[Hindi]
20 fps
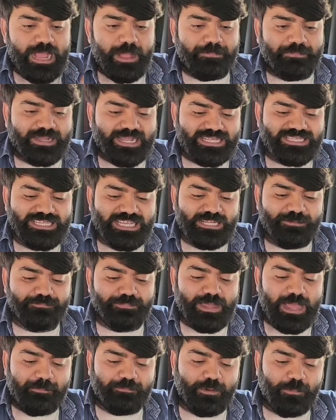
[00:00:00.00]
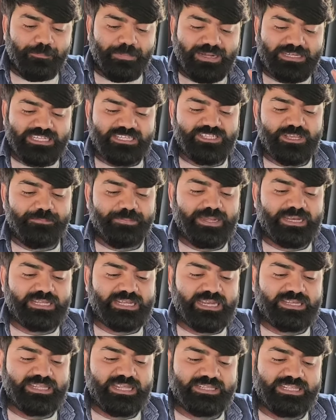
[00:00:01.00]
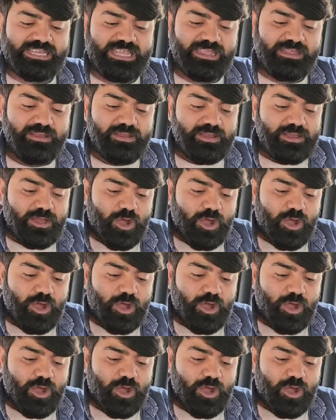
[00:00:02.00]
अब कैसे इन पे आपको पार्टिसिपेट करना है देखिए